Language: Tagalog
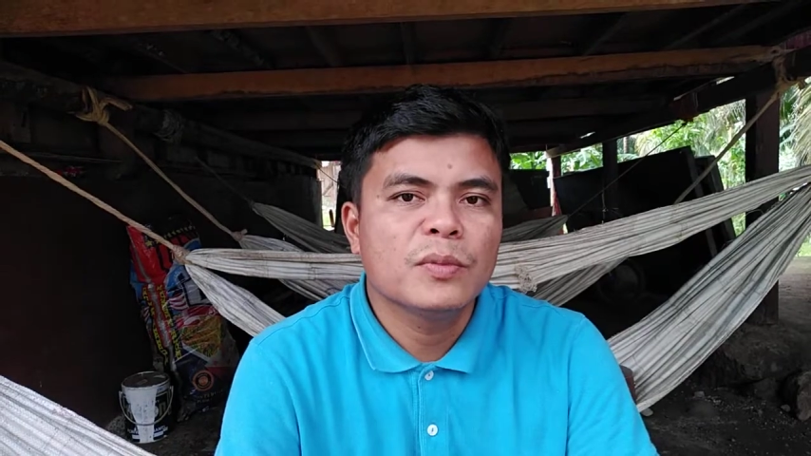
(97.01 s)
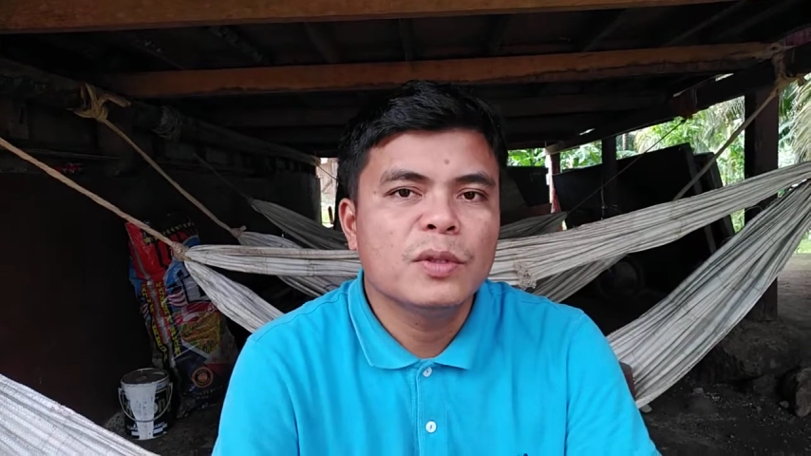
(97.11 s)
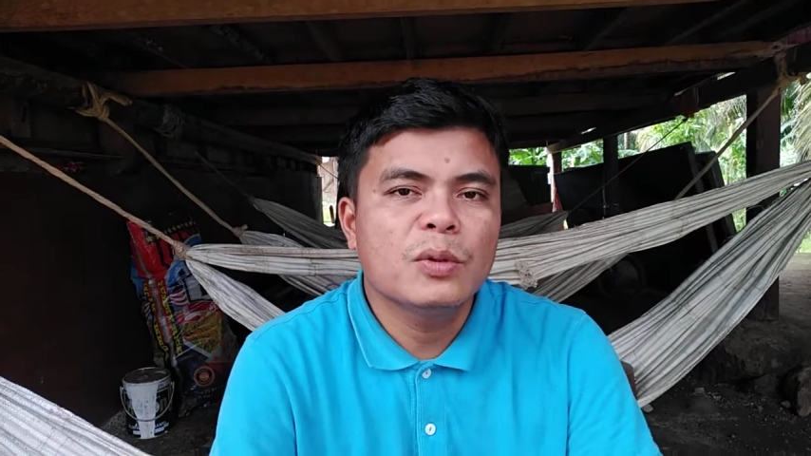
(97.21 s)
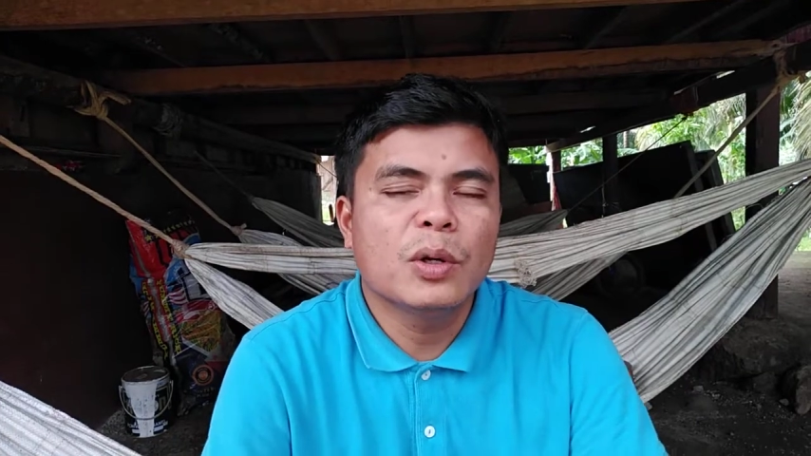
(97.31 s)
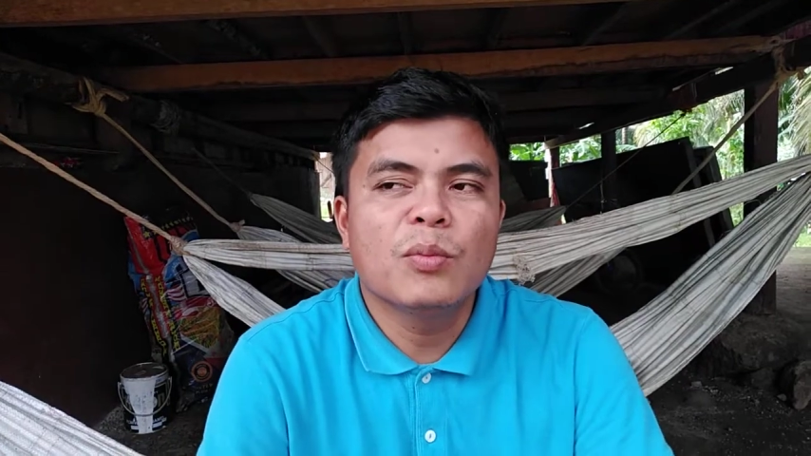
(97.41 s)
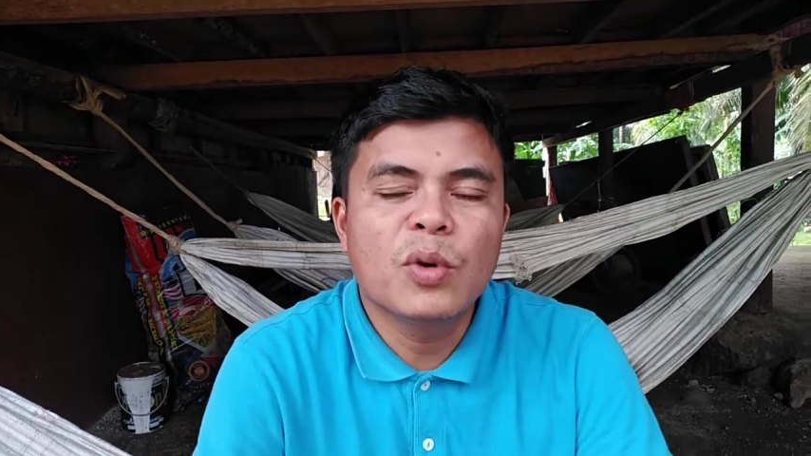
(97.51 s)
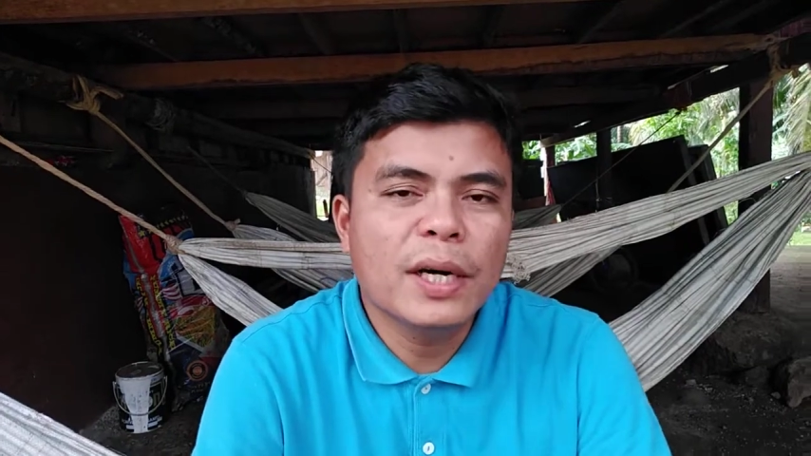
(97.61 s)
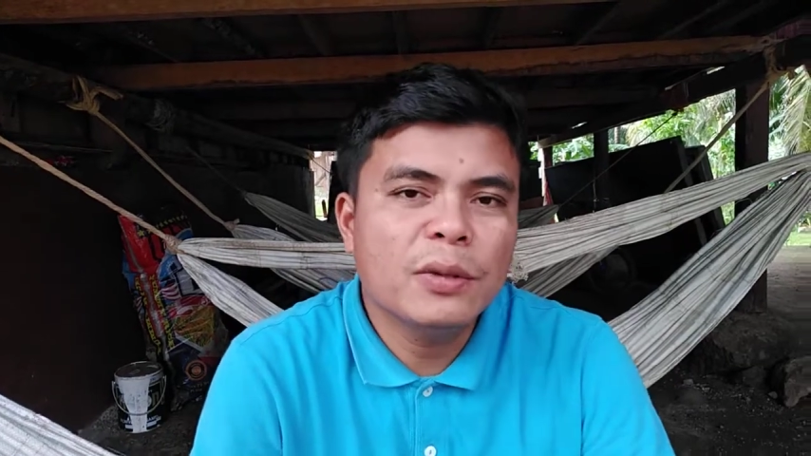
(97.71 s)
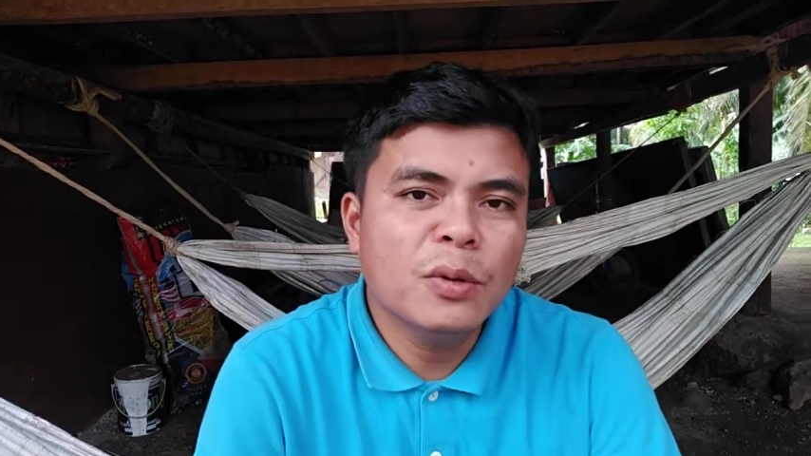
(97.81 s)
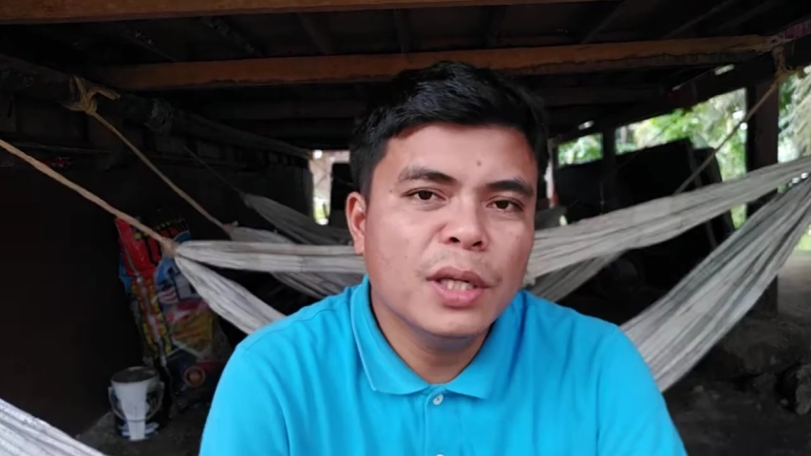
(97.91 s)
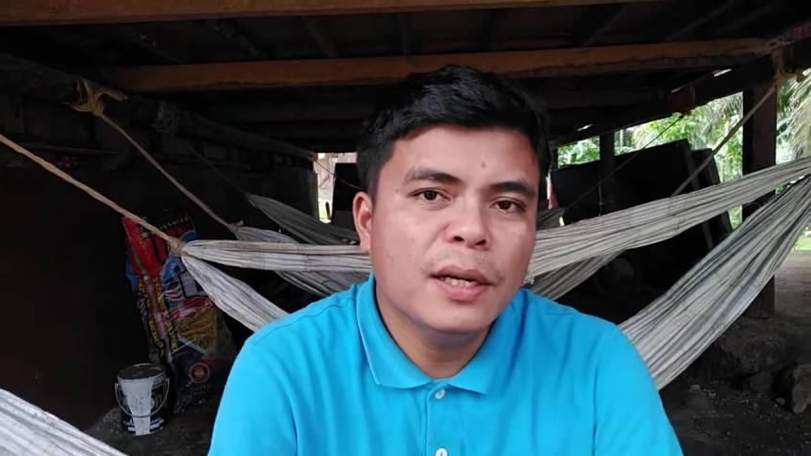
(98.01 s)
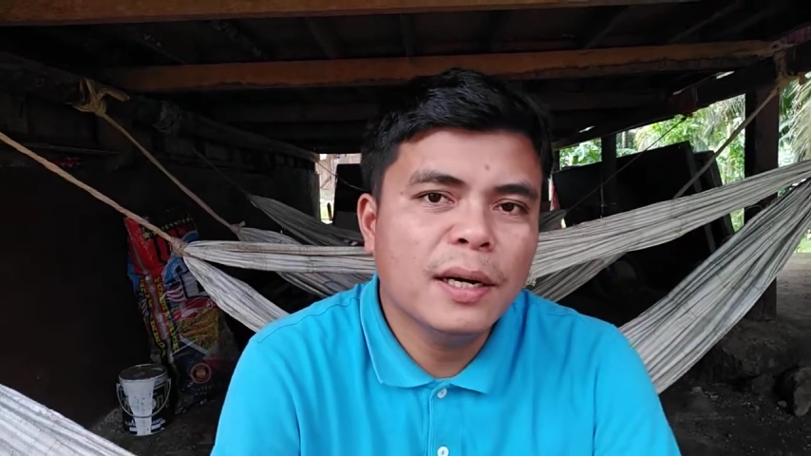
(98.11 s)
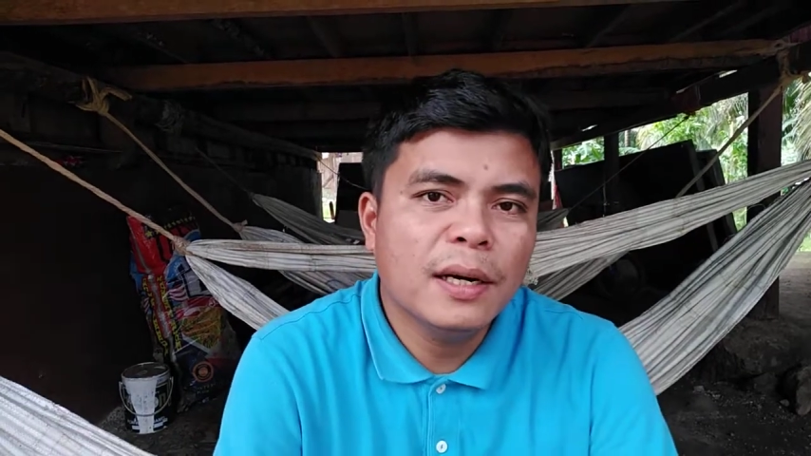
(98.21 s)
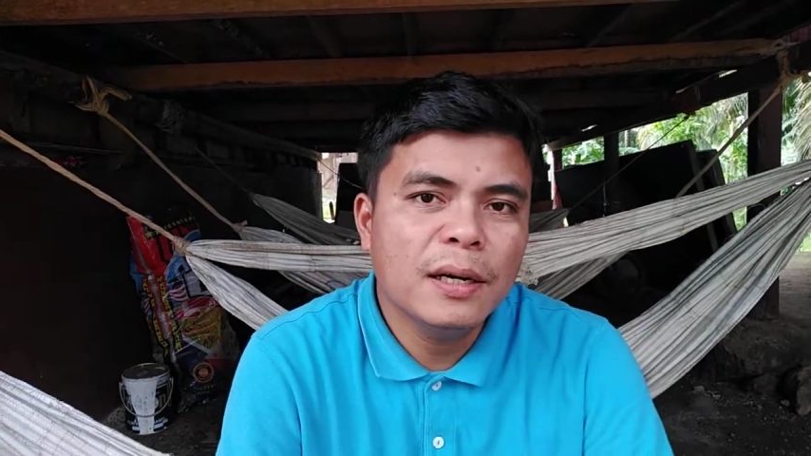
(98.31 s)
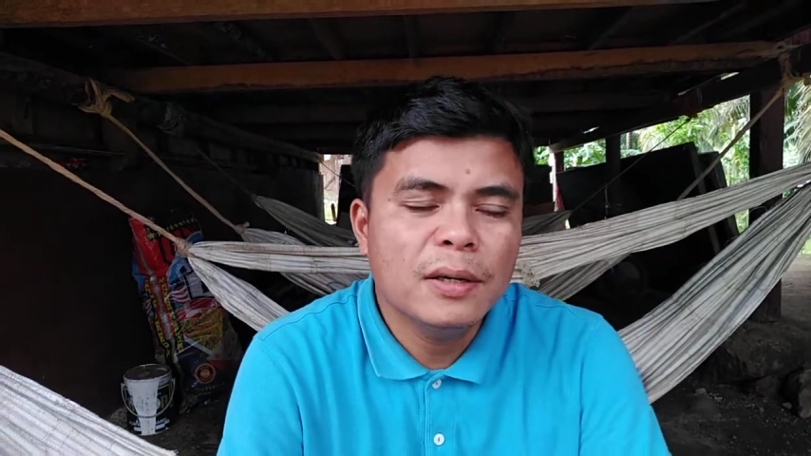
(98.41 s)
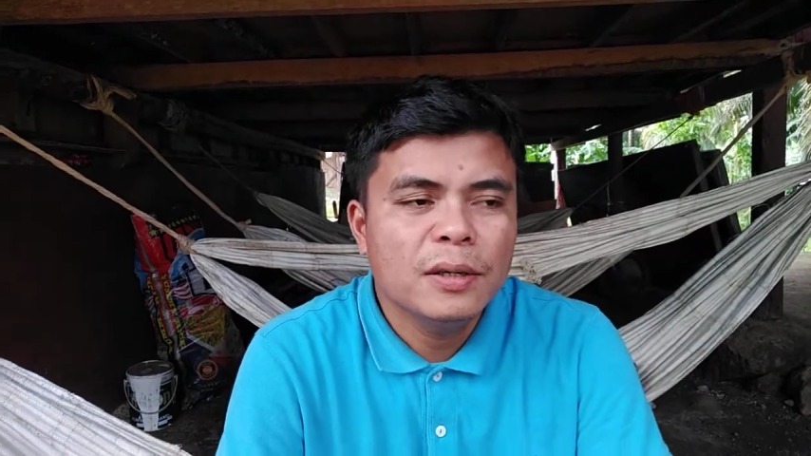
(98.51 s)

So ang buhaton nila